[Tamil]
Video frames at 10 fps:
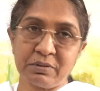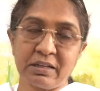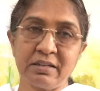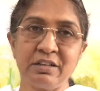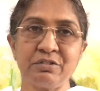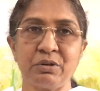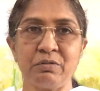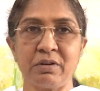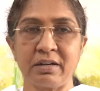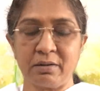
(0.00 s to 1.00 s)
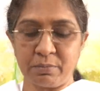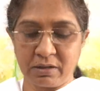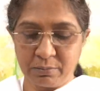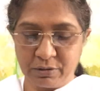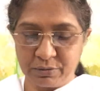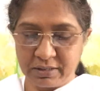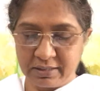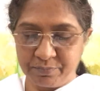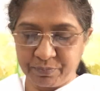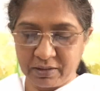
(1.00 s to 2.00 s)
நன்றி சொல்லுவாங்களே
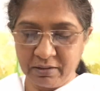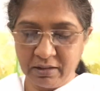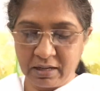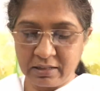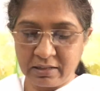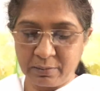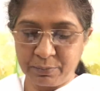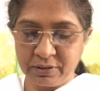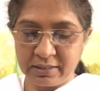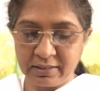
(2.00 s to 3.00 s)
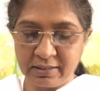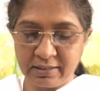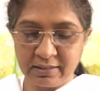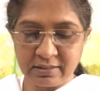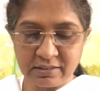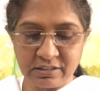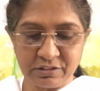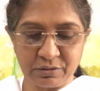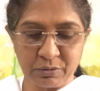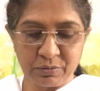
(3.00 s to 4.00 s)
பாபாவுக்கு அதுக்கப்புறம் எதுக்காக
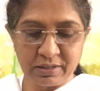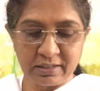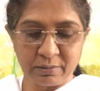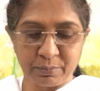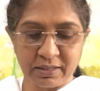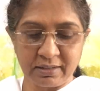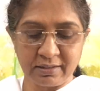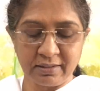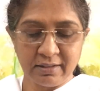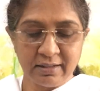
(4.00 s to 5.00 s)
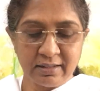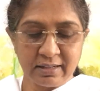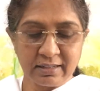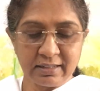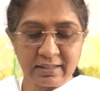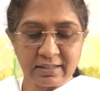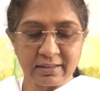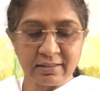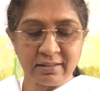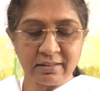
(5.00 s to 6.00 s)
நன்றி சொல்லுவாங்க அப்படின்னா எங்களுக்கு
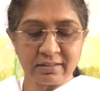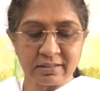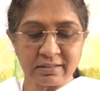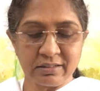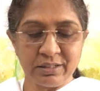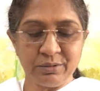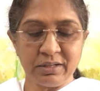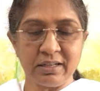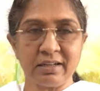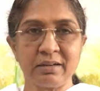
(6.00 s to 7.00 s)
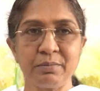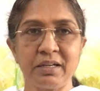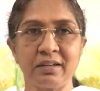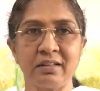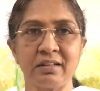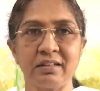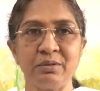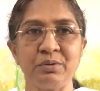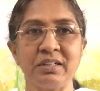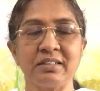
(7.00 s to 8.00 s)
எந்த தகுதியும் இல்லாமல்
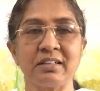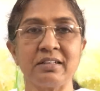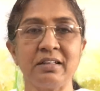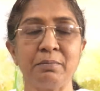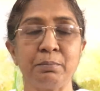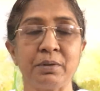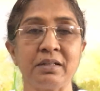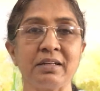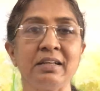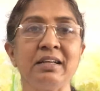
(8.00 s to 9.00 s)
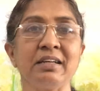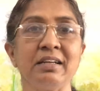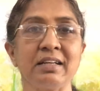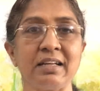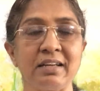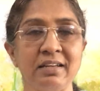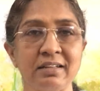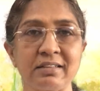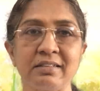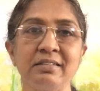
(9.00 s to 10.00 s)
இருந்தது உங்களை சந்திப்பதற்கு எங்களுக்கு
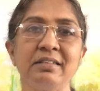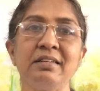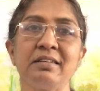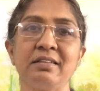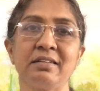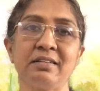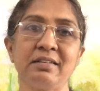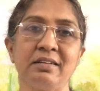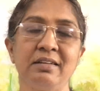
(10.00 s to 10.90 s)
என்ன தகுதி இருந்தது